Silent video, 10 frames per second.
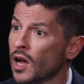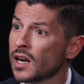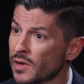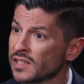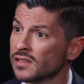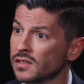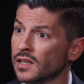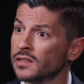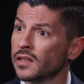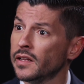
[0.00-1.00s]
a
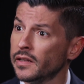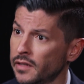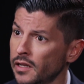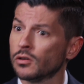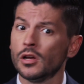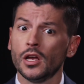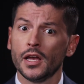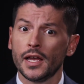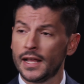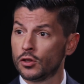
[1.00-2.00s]
representantes de distrito,
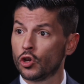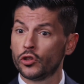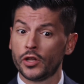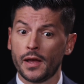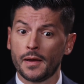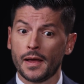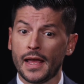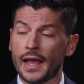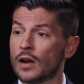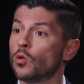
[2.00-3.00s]
en donde
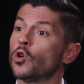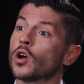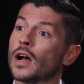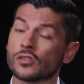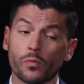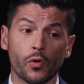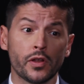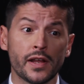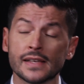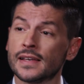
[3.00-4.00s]
en algunos casos
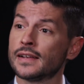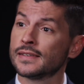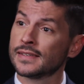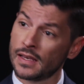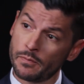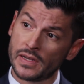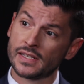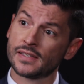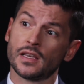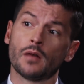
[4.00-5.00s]
podría ser simple y
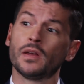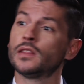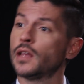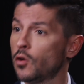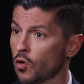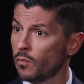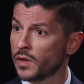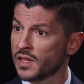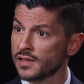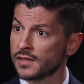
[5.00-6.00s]
sencillamente de no
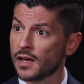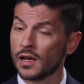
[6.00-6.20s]
competencia,